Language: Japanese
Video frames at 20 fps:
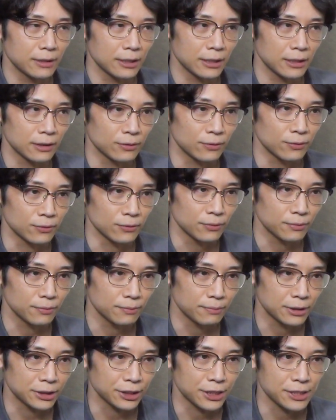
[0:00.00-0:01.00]
えっと、
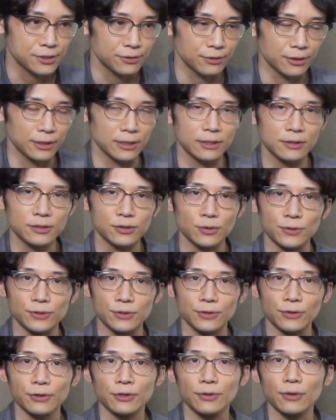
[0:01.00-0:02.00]
待合室にぞろ
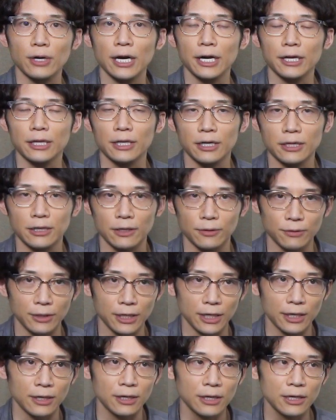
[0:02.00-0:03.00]
ぞろ人が入ってきたの
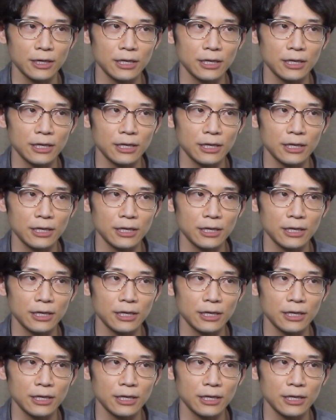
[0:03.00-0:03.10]
で